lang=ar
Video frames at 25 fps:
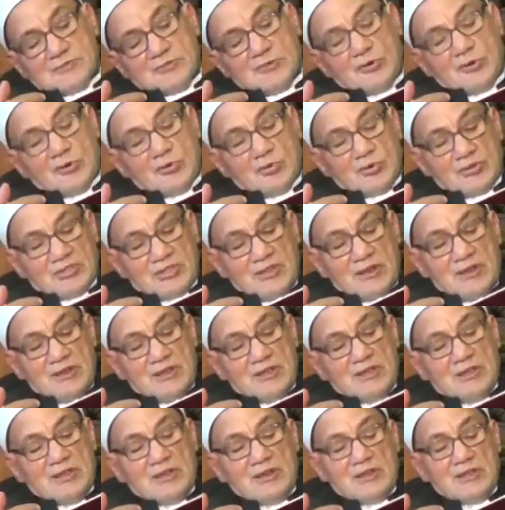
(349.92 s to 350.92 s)
وهو ده
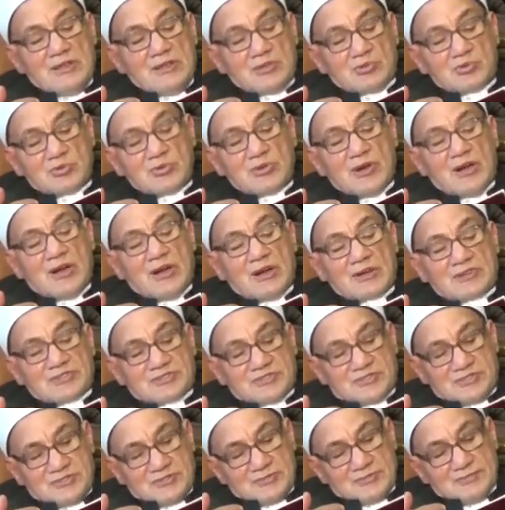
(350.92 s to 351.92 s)
اللي دون
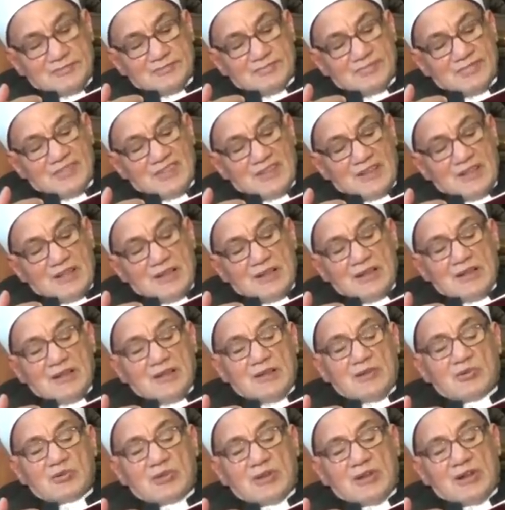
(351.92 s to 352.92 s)
عكس
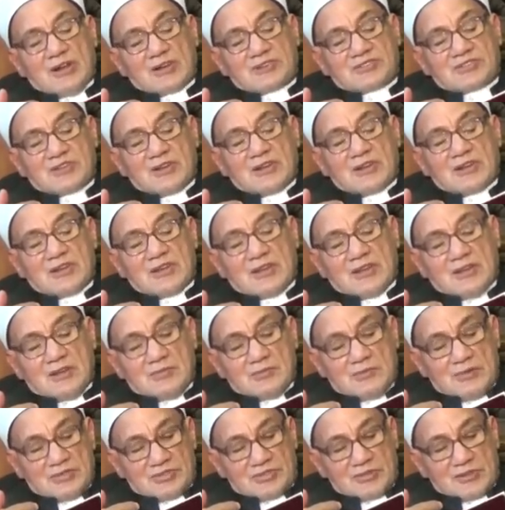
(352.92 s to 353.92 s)
اللي هو العكس
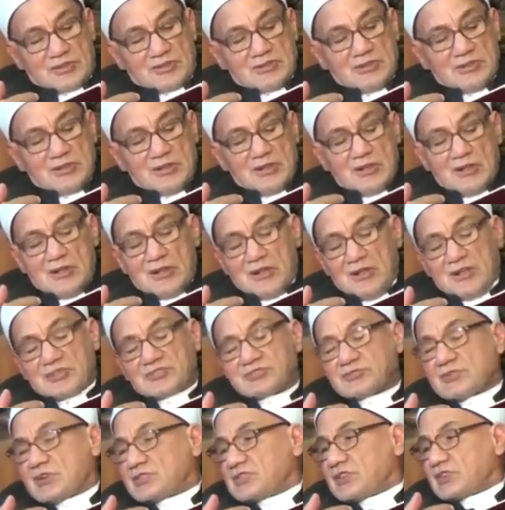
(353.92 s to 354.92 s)
المنطقي
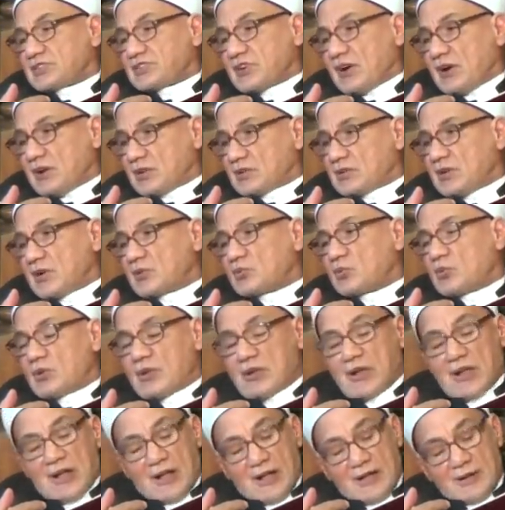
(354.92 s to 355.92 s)
إذ قد يتحقق
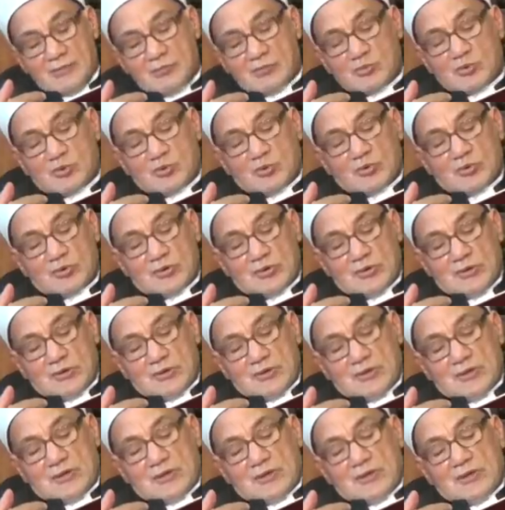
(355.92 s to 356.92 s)
الأعم
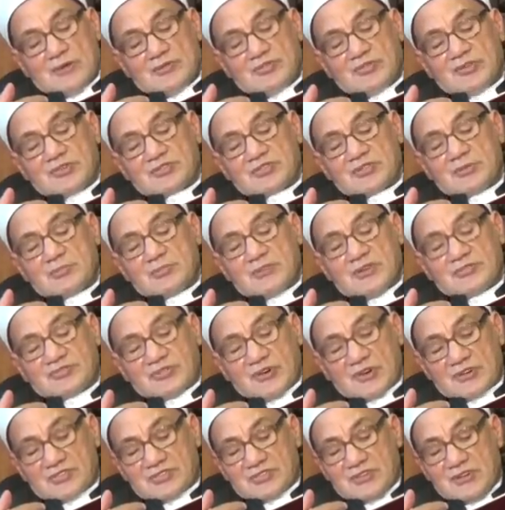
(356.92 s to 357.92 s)
في ضمن
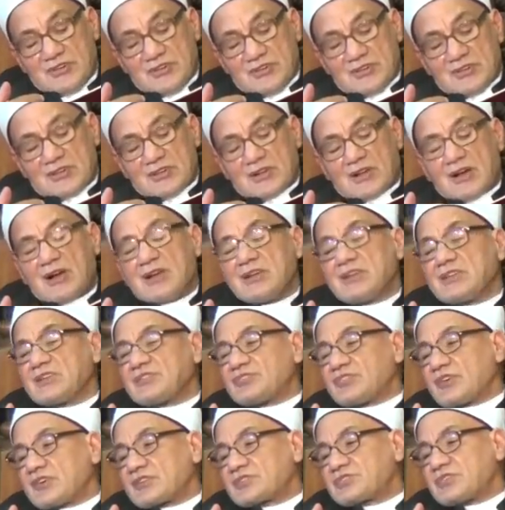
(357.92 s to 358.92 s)
فرد غير
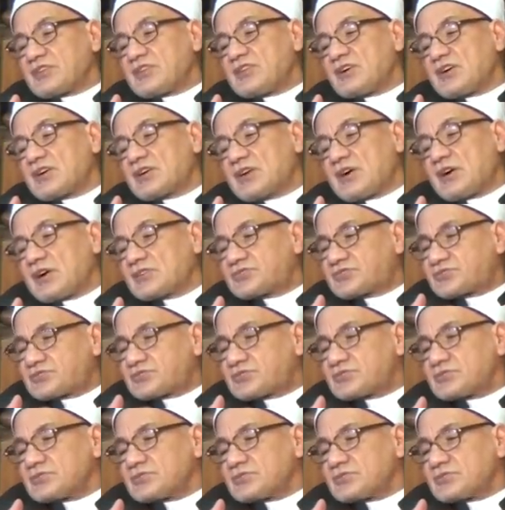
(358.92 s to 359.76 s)
فرد أخص